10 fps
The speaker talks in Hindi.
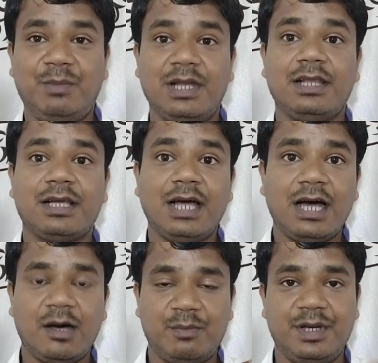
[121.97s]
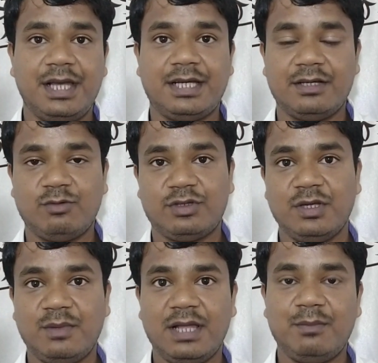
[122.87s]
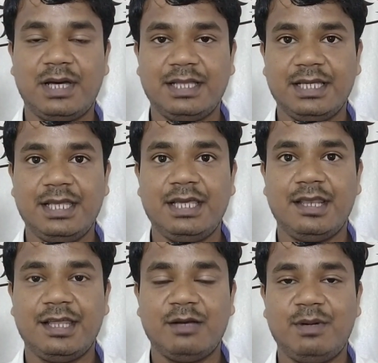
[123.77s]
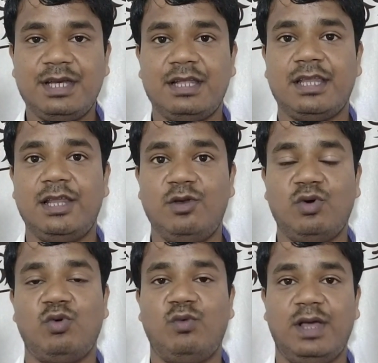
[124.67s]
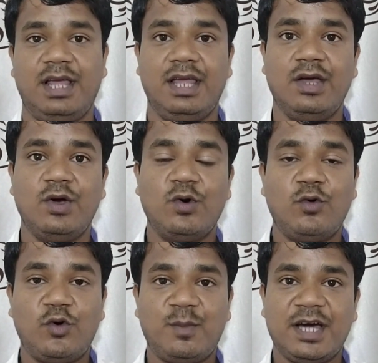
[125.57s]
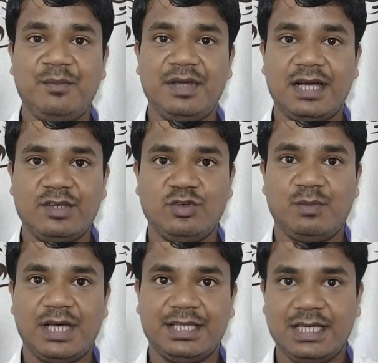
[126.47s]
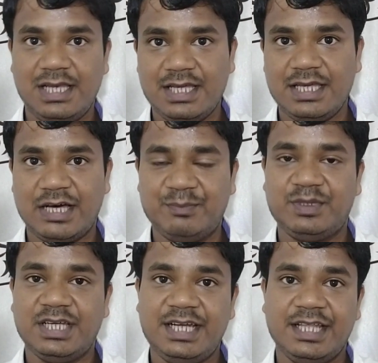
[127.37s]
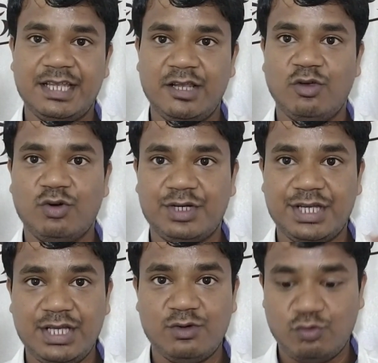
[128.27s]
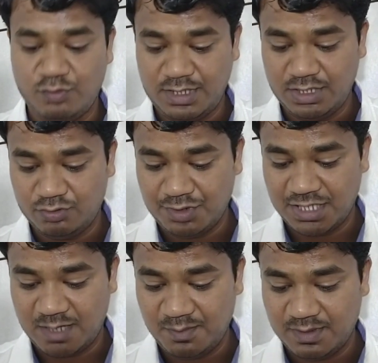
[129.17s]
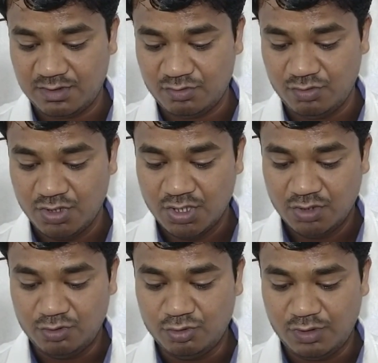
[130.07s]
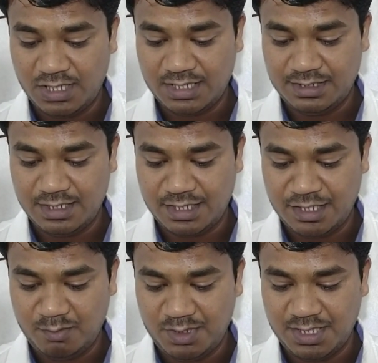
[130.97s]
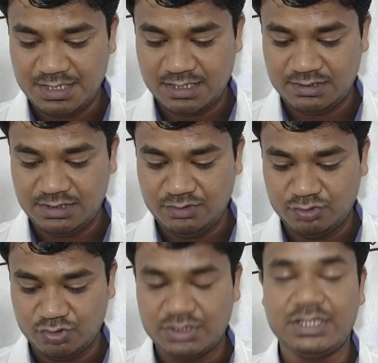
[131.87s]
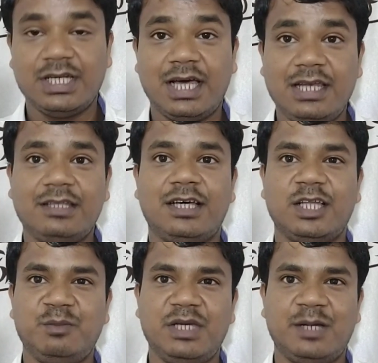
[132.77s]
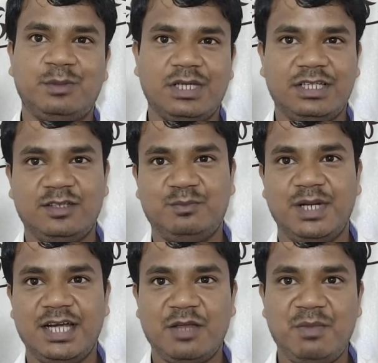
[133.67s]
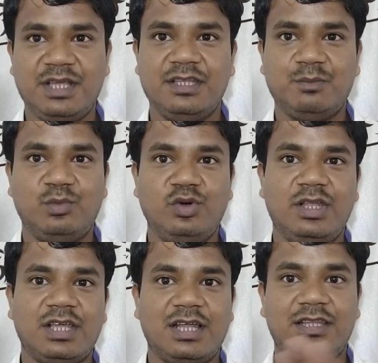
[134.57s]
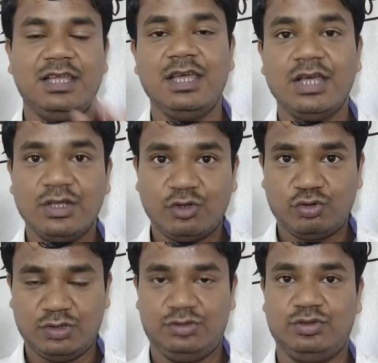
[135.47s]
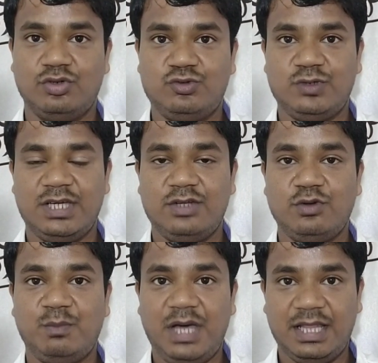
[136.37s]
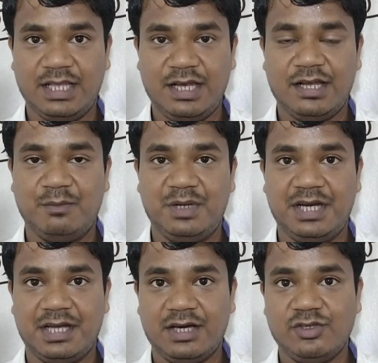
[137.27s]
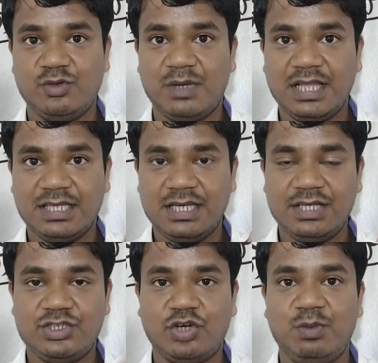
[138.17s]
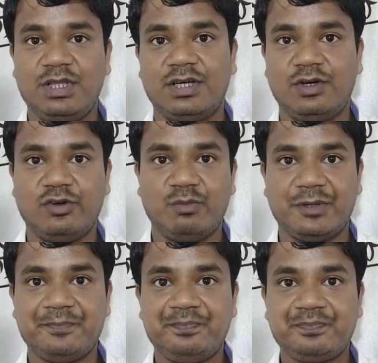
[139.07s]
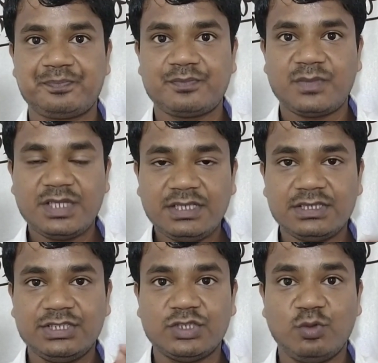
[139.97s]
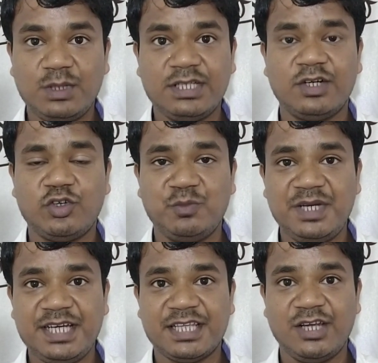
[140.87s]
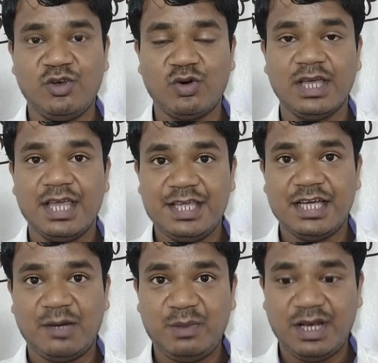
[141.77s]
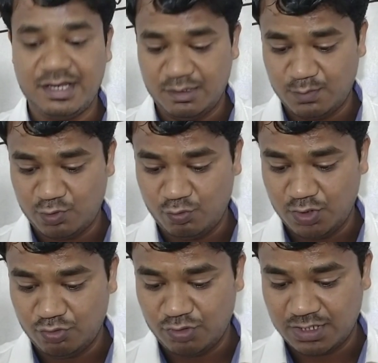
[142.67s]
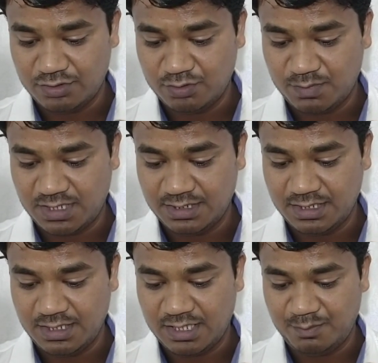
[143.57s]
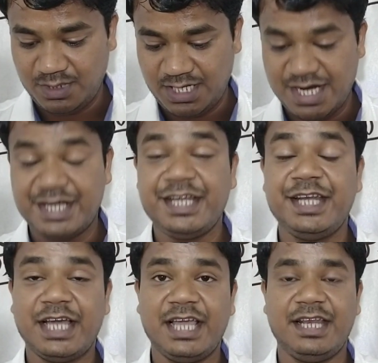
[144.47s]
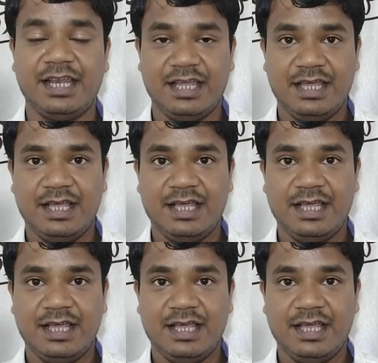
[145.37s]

ऑफ हेल्थ का अपडेट है उसके बाद बात करें कि रिकवर कितने लोग हुए हैं ओमान में अगर जो बात कर लें कि अब तक कितने लोग ठीक हुए हैं तो यहाँ पे बता दूँ दो लाख तिरानबे हज़ार तीन सौ तिरालीस आदमी अब तक इस पेंडेमिक से पूरी तरह से स्वस्थ हो चुके हैं जो बेहतरीन अपडेट है अगर जो बात करें कि चौबीस घंटों में चौबीस घंटों में कितने लोग यहाँ पे रिकवर हुए तो अगर जो बात करें यहाँ पे एटी नाइन